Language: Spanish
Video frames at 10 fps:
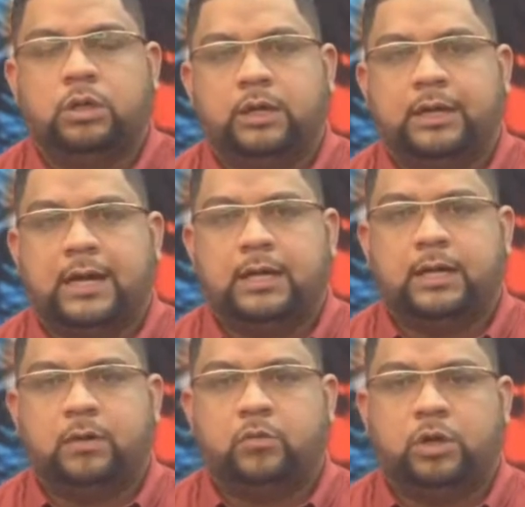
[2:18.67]
gran
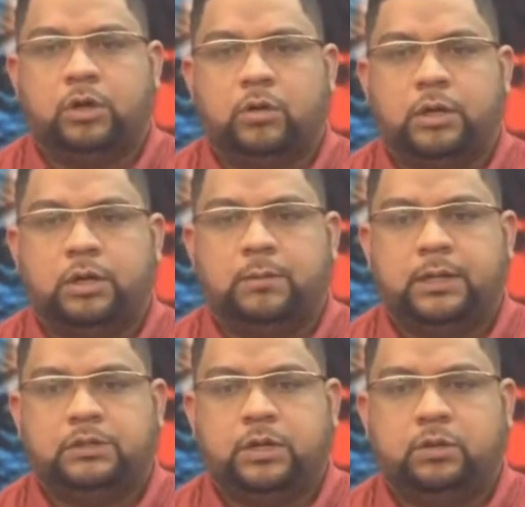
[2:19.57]
revuelo a nivel
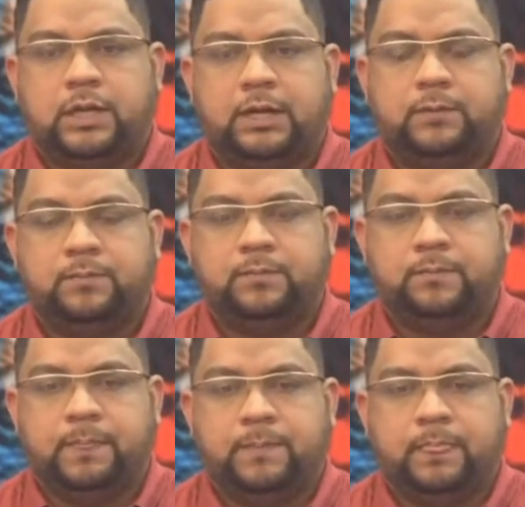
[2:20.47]
nacional,
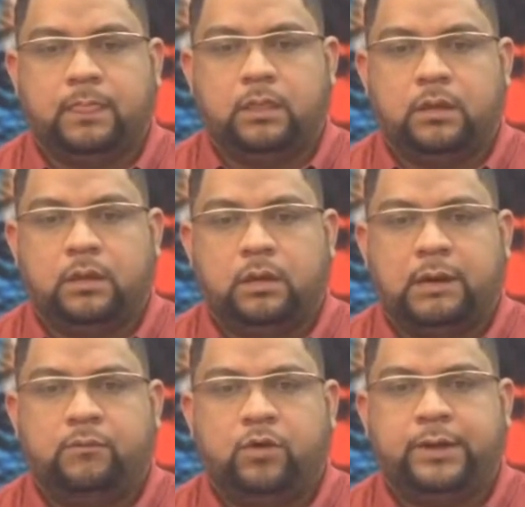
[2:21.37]

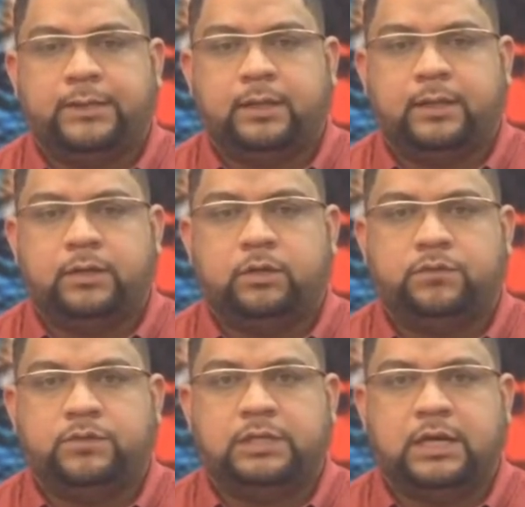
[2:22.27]
la muerte de este
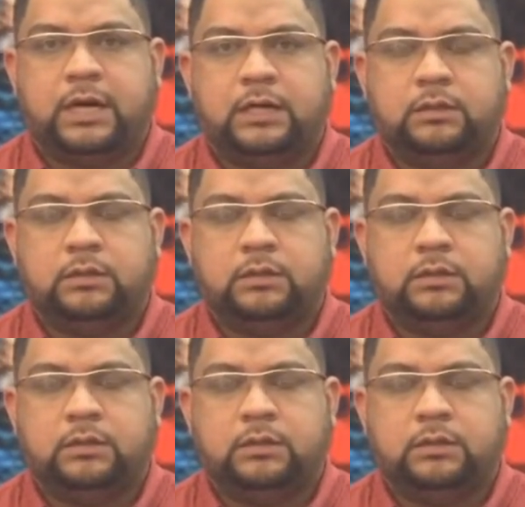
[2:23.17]
oficial